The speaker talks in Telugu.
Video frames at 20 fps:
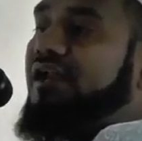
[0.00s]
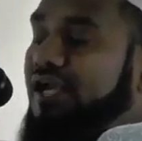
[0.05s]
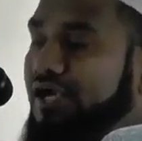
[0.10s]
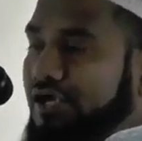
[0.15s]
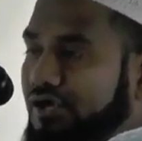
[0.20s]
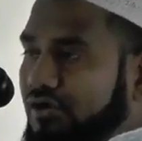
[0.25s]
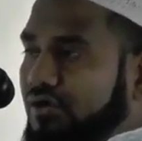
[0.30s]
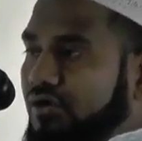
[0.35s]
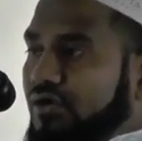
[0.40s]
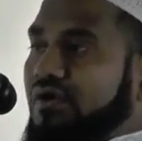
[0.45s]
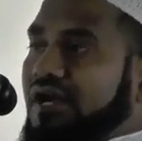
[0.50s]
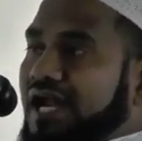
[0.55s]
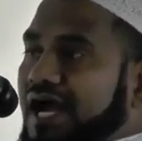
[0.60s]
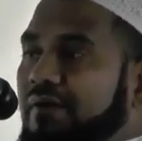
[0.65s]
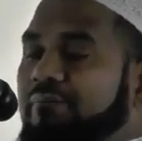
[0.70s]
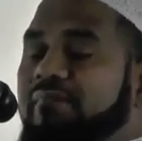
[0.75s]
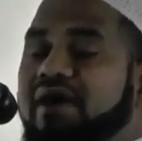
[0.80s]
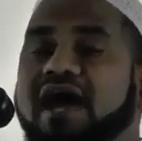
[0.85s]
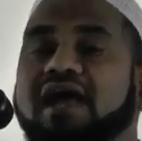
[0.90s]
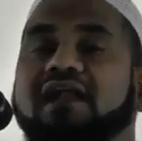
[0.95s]
రెండు
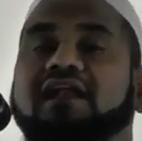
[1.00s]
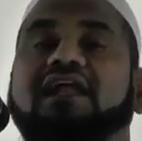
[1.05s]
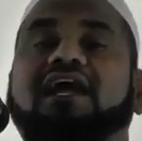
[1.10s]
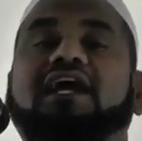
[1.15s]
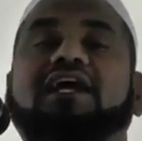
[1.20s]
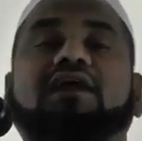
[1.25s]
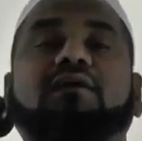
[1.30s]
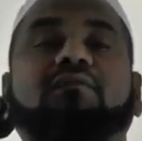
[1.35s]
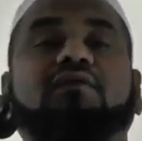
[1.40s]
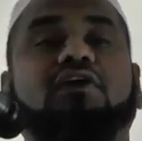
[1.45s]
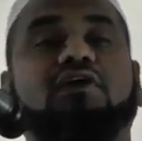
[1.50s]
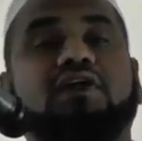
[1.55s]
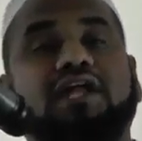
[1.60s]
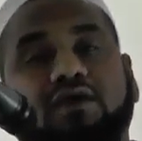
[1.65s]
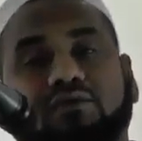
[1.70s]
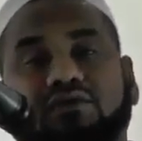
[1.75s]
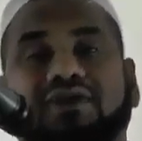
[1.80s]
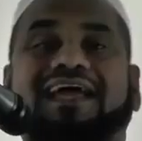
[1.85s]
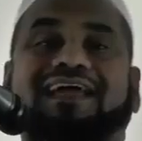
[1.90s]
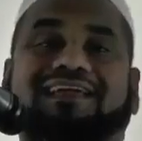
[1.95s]
రహమాన్
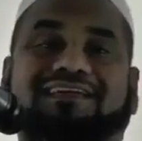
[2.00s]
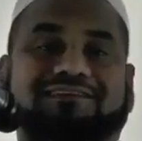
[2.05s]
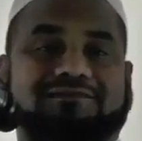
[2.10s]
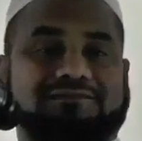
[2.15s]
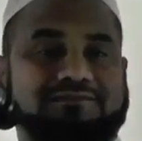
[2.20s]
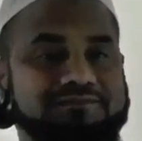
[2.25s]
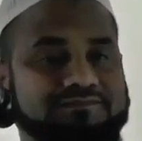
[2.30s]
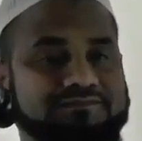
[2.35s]
రహీంలోనే ఉన్నాయి